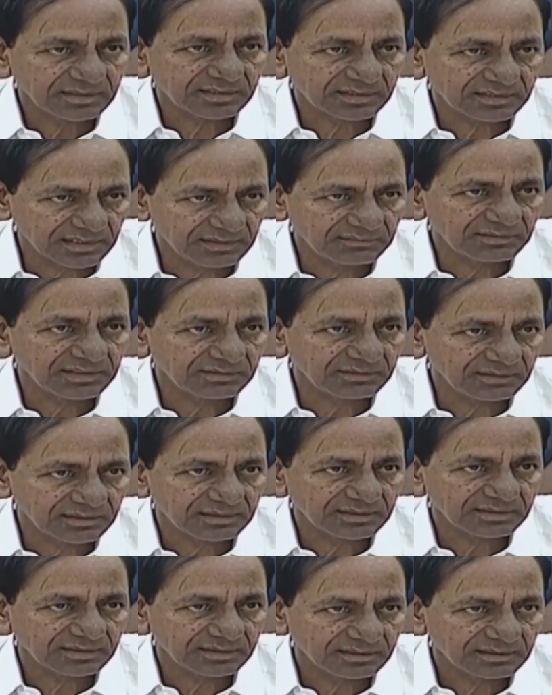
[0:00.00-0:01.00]
గడ్డుకాలం
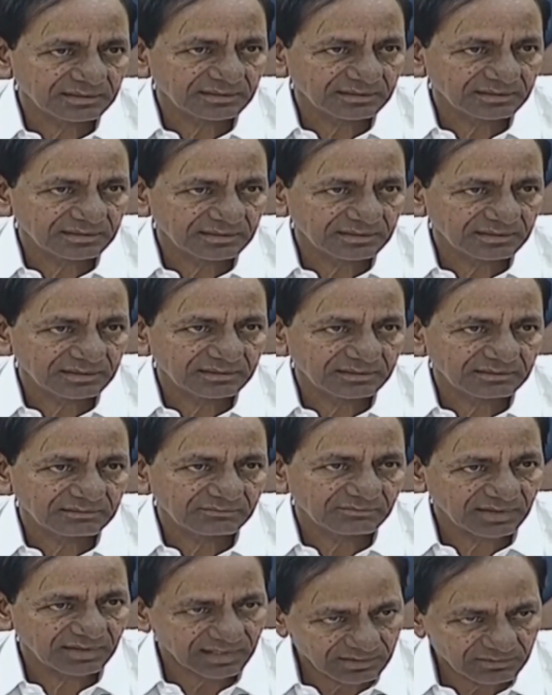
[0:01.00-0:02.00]
తప్పదనే టాక్ వినిపిస్తూ ఉంది
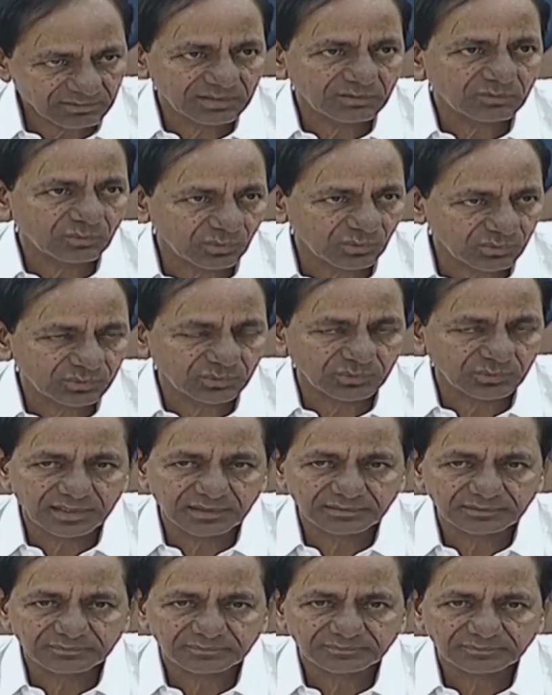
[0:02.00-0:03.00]
మునుగోడు
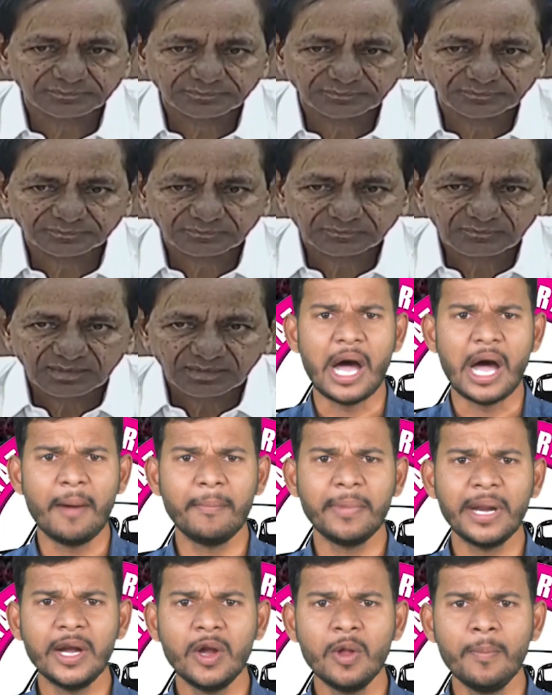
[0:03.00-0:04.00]
బైపోల్ సమయంలో
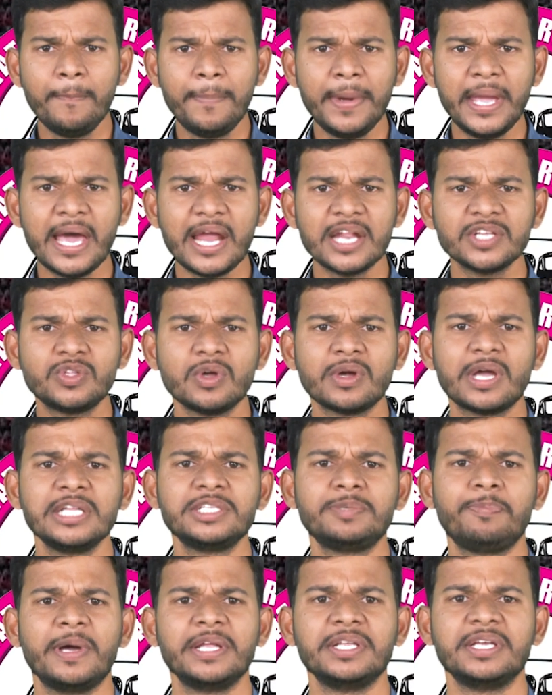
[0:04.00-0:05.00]
కామ్రేడ్లు బీఆర్ఎస్తో
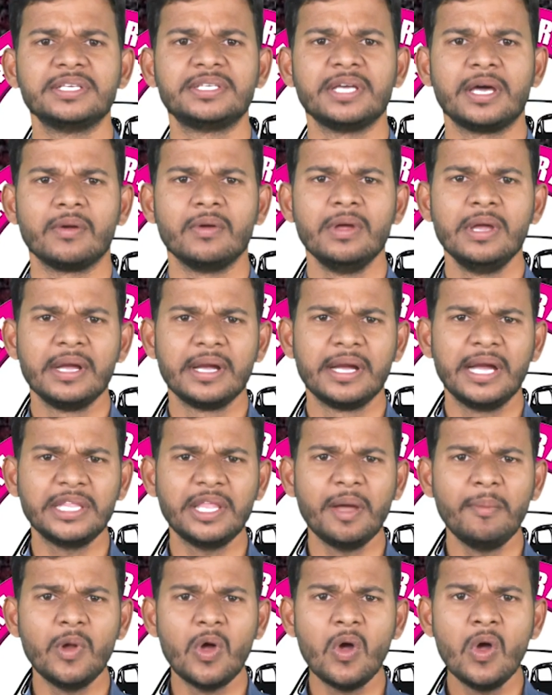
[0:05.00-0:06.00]
కలిసి పనిచేశారు
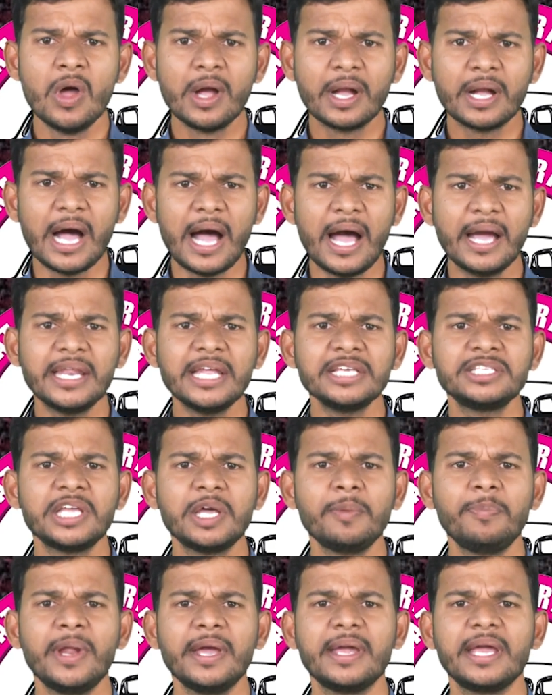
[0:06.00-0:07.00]
గతంలో కాంగ్రెస్
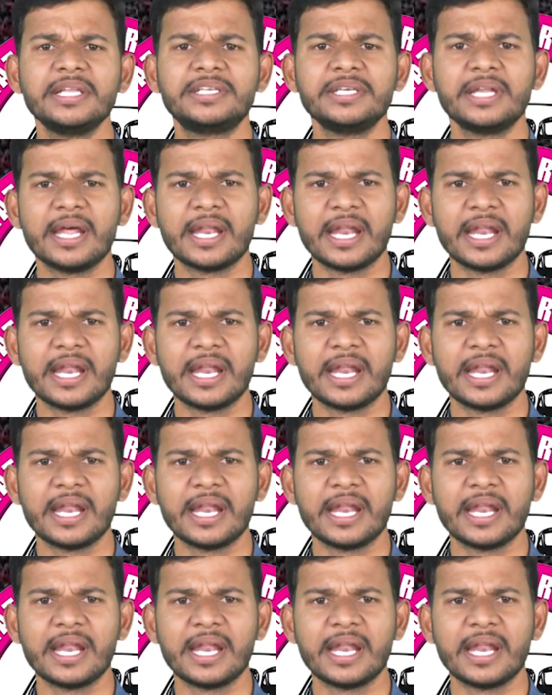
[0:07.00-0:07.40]
తరఫున గెలిచిన